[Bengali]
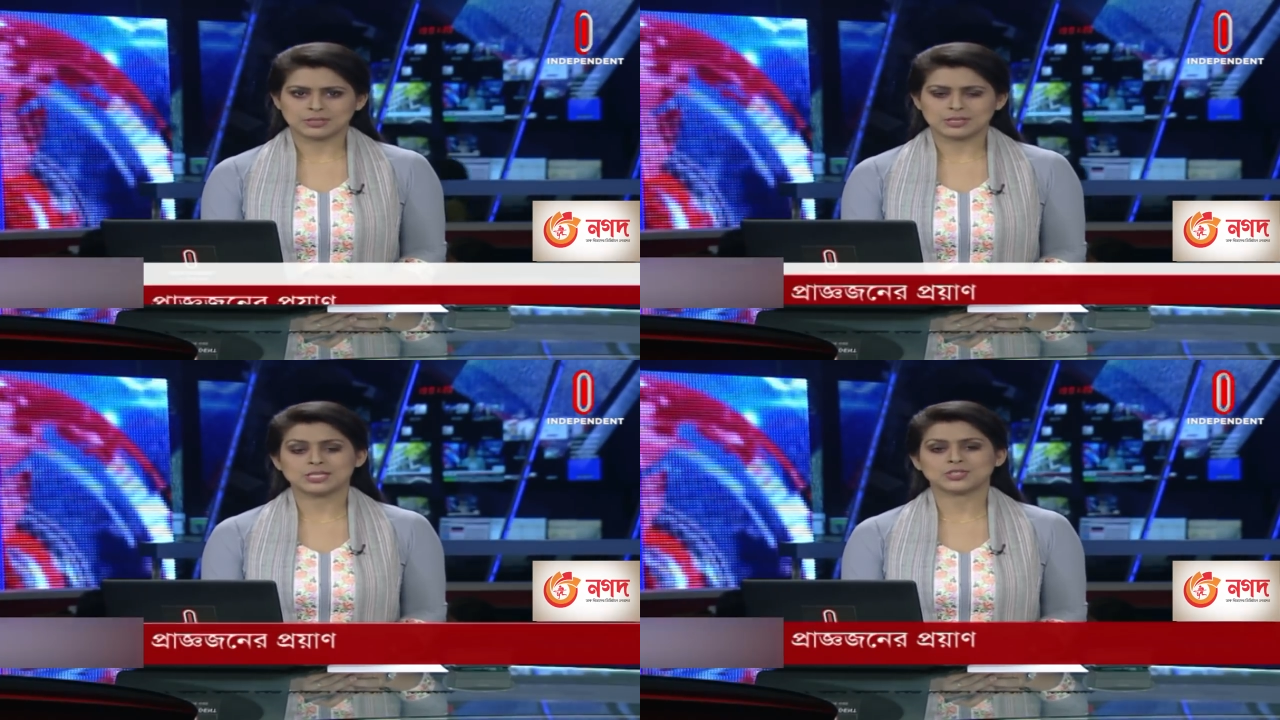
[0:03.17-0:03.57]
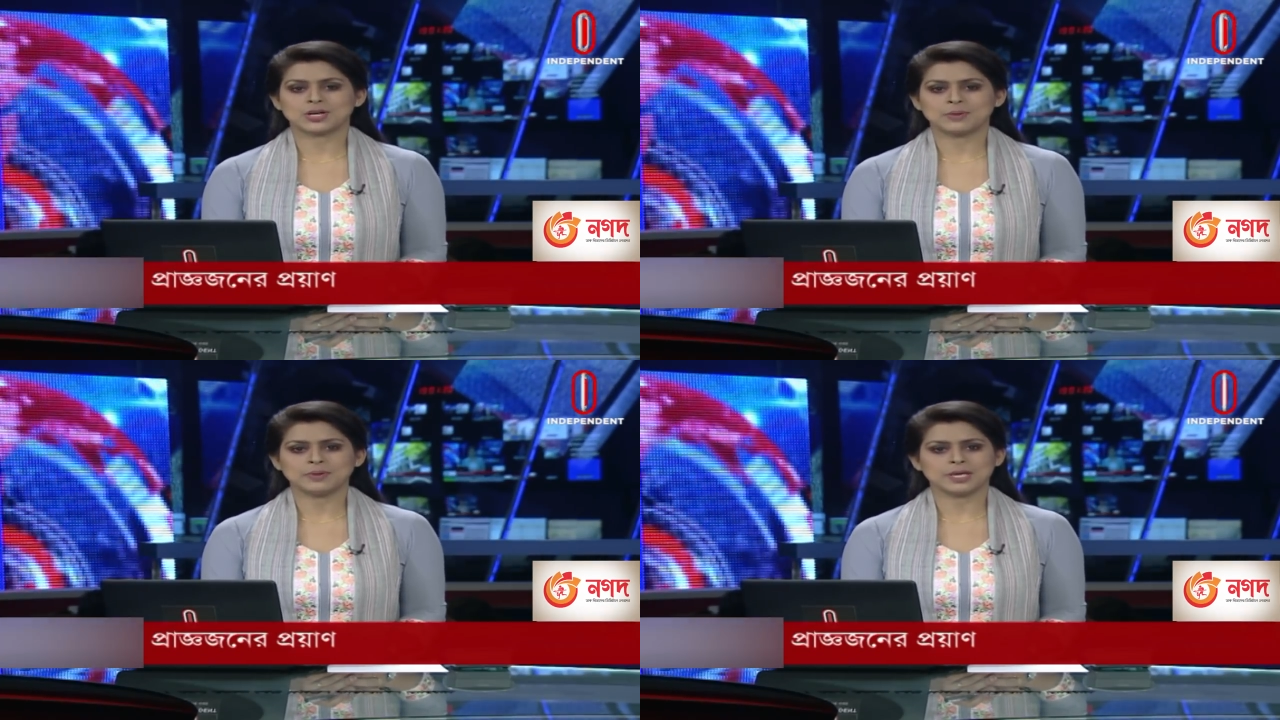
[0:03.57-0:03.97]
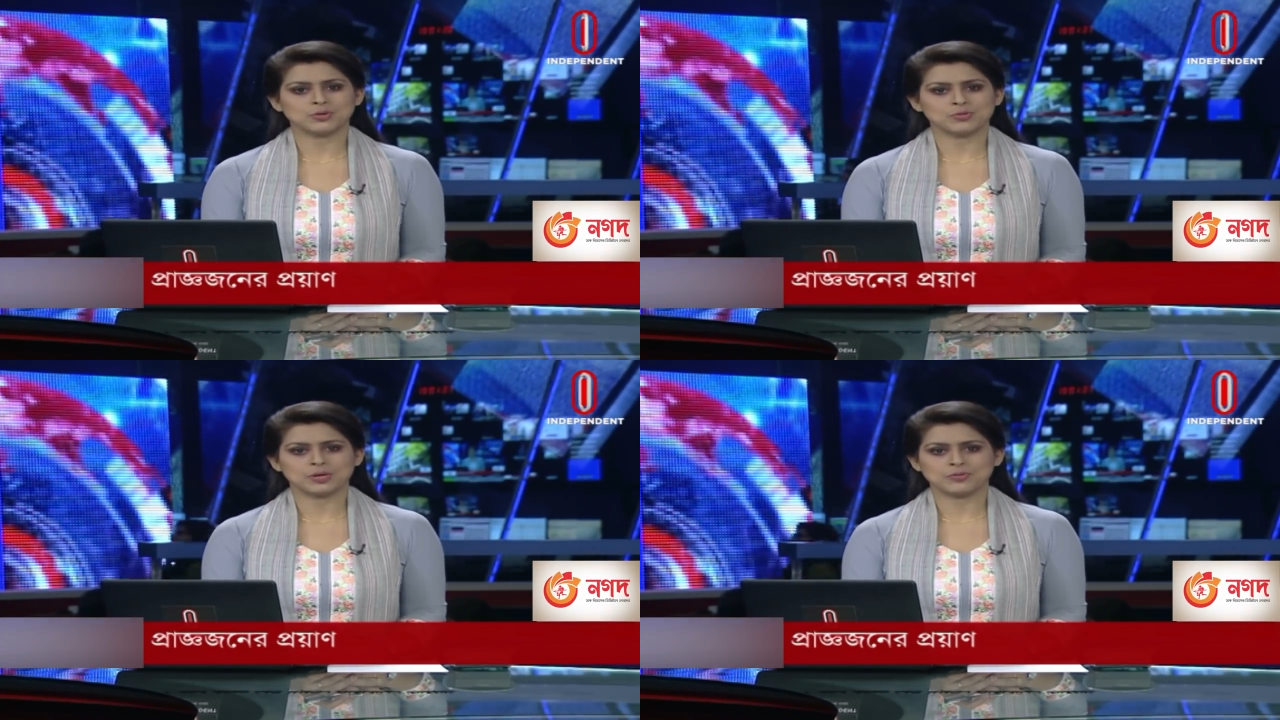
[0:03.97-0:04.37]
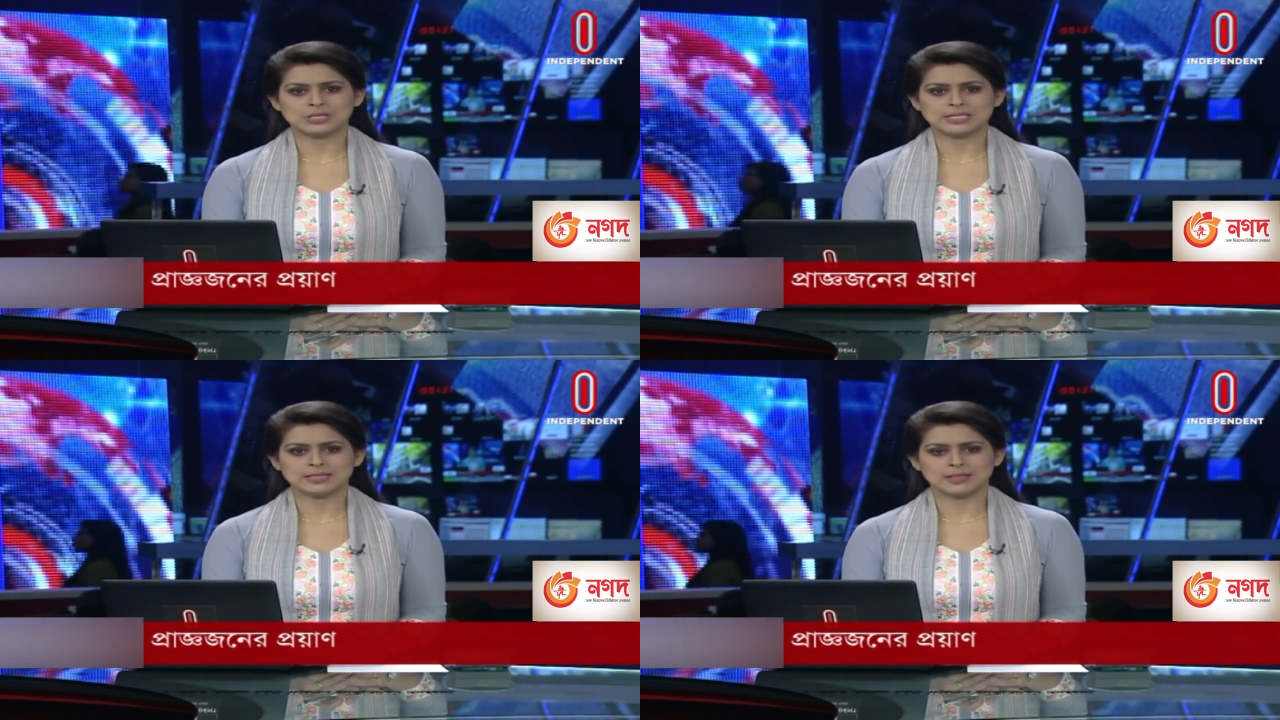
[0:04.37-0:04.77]
নিজ গ্রাম কেন্দুয়ায়
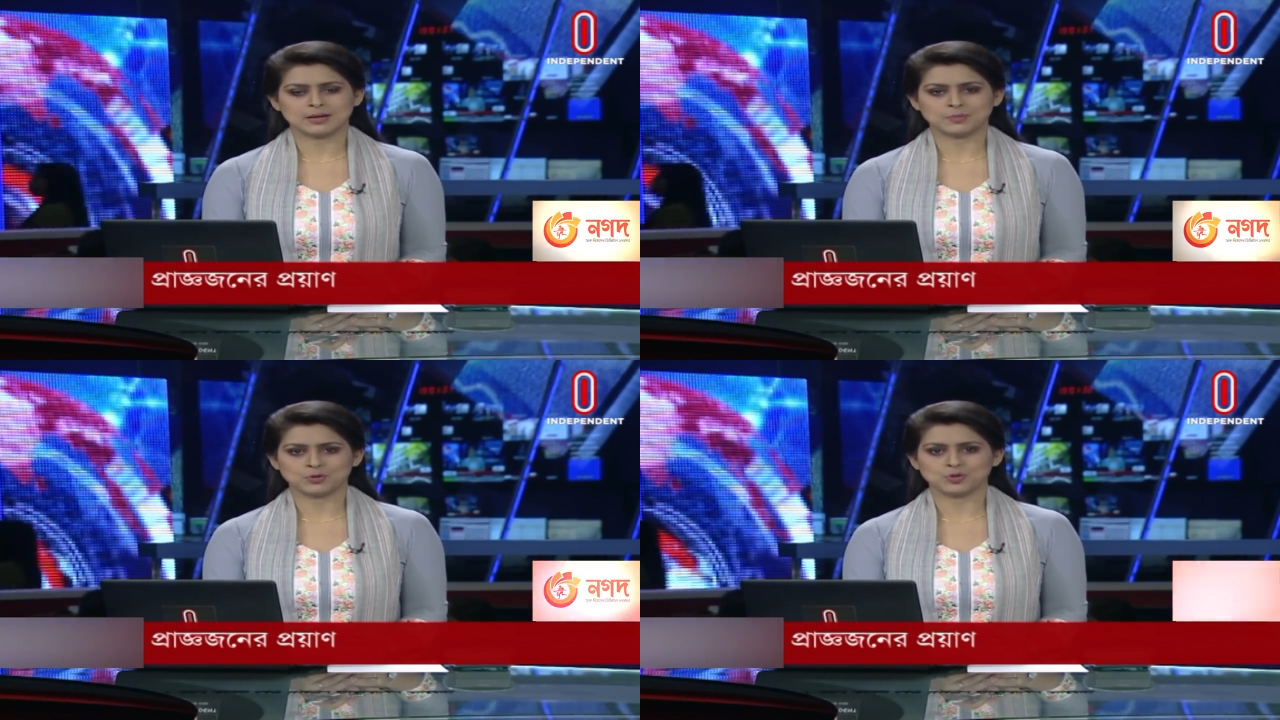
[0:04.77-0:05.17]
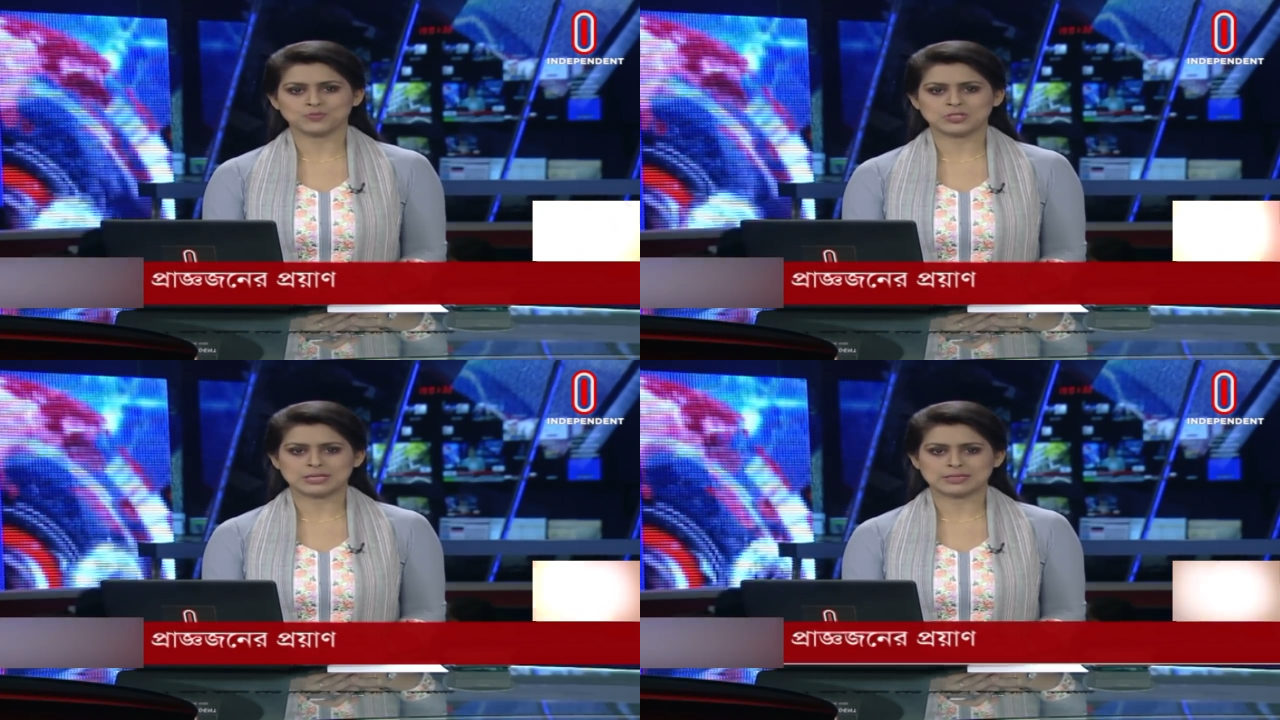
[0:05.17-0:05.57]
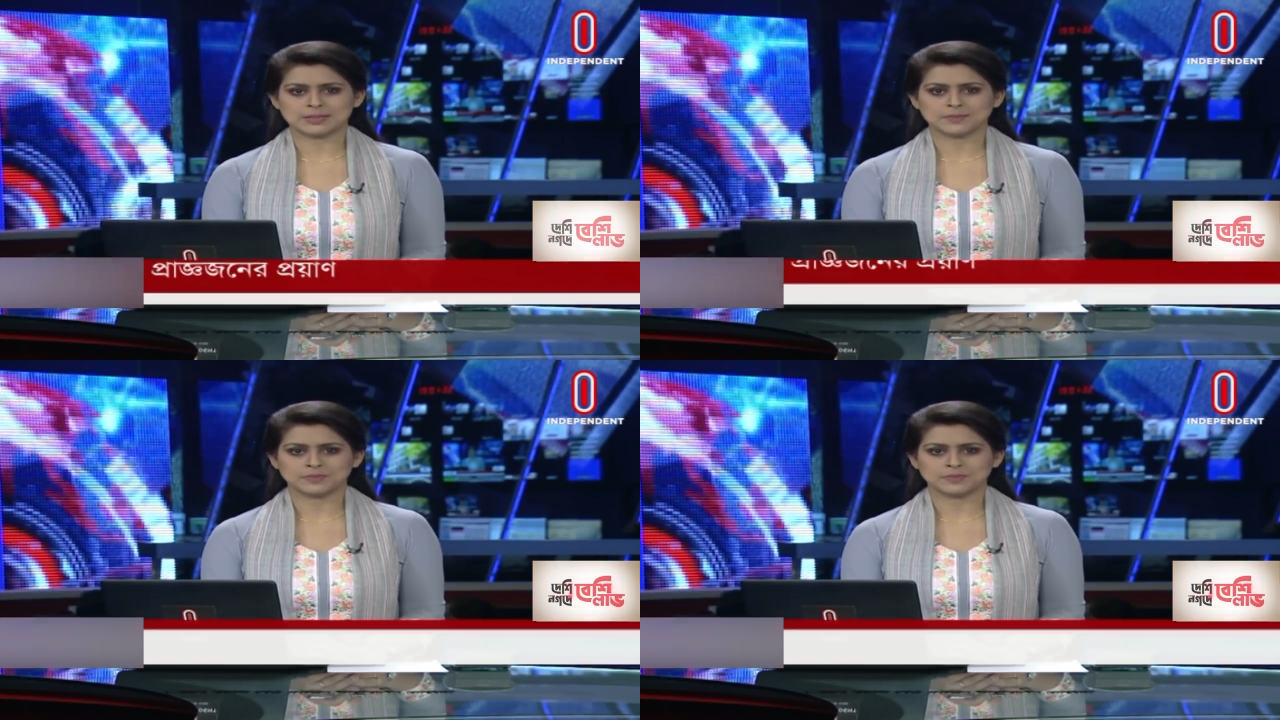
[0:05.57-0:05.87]
হয়েছে তার প্রথম জানাজা